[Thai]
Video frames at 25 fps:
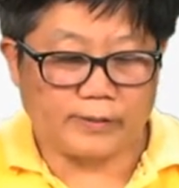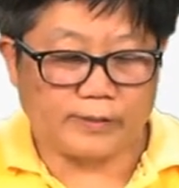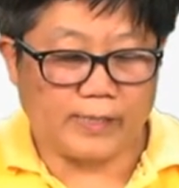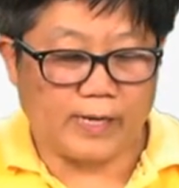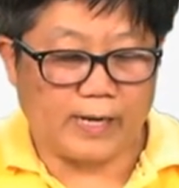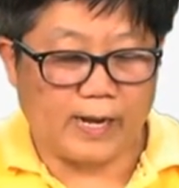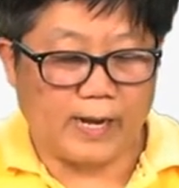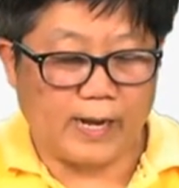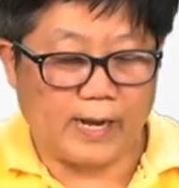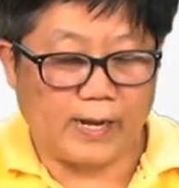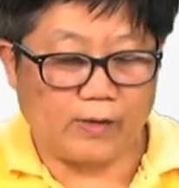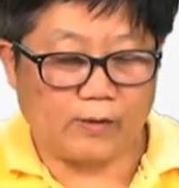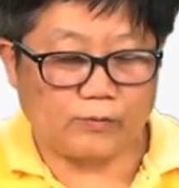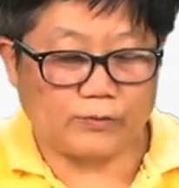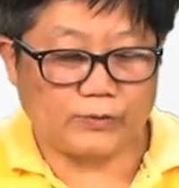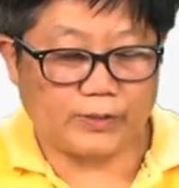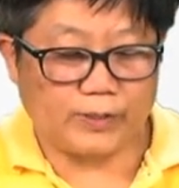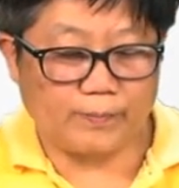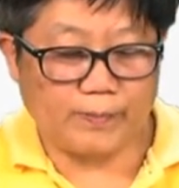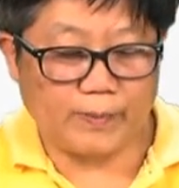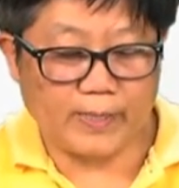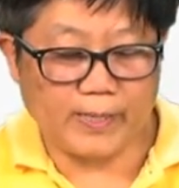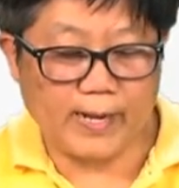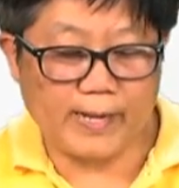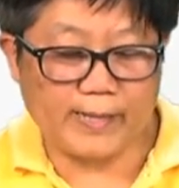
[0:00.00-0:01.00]
จะเอาส
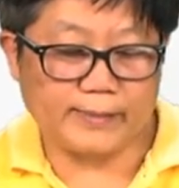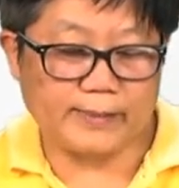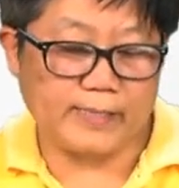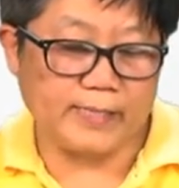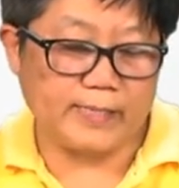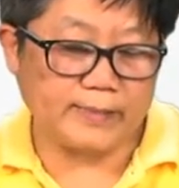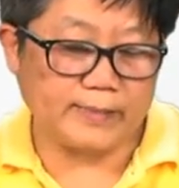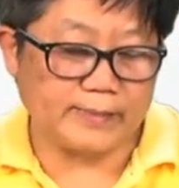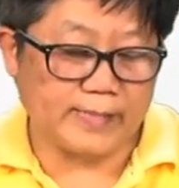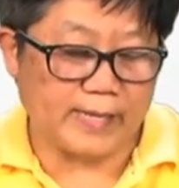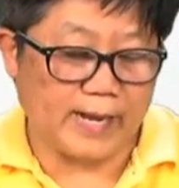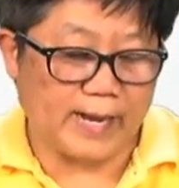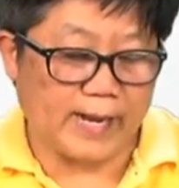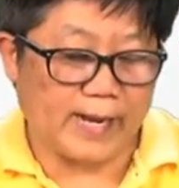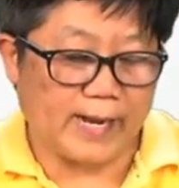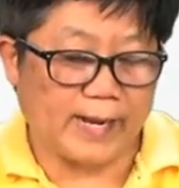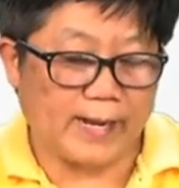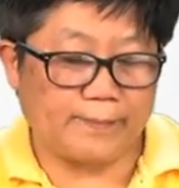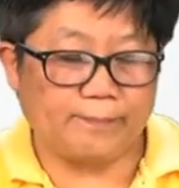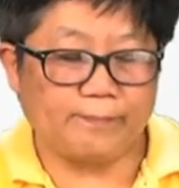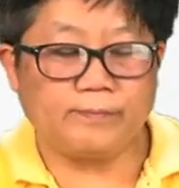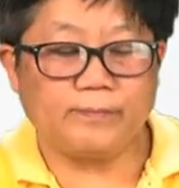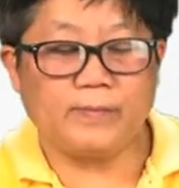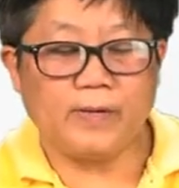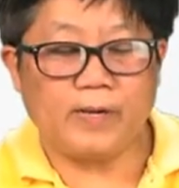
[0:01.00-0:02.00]
มการที่
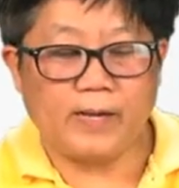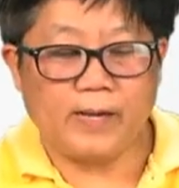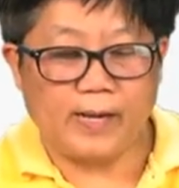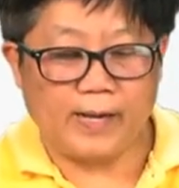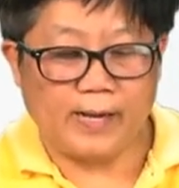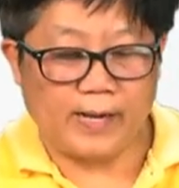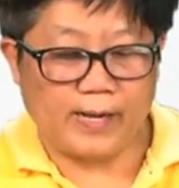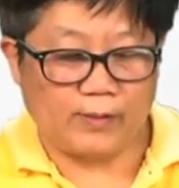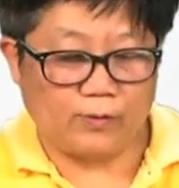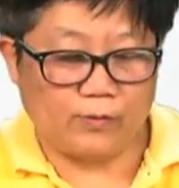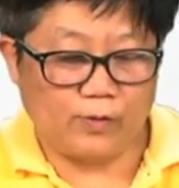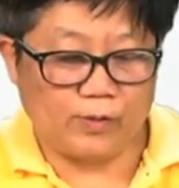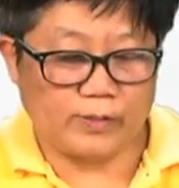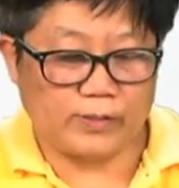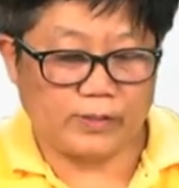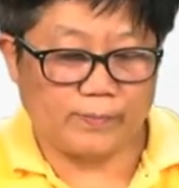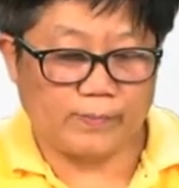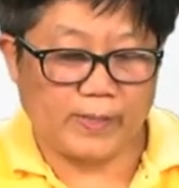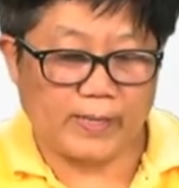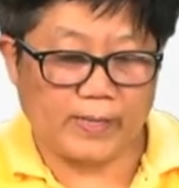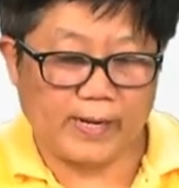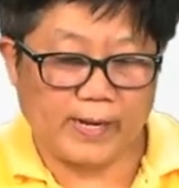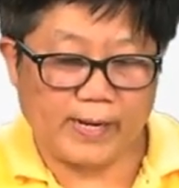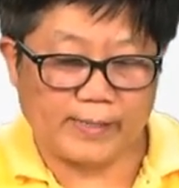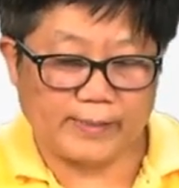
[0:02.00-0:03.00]
3 หารด้วยส
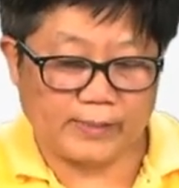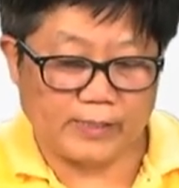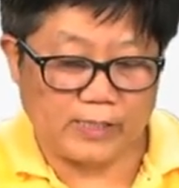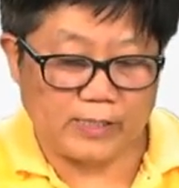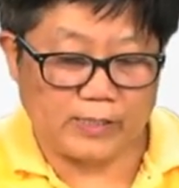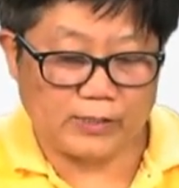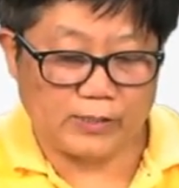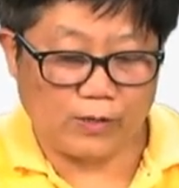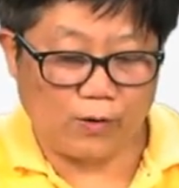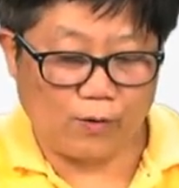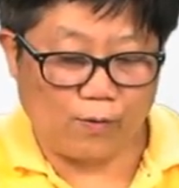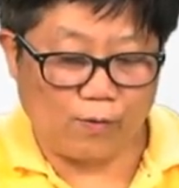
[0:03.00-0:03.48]
มการที่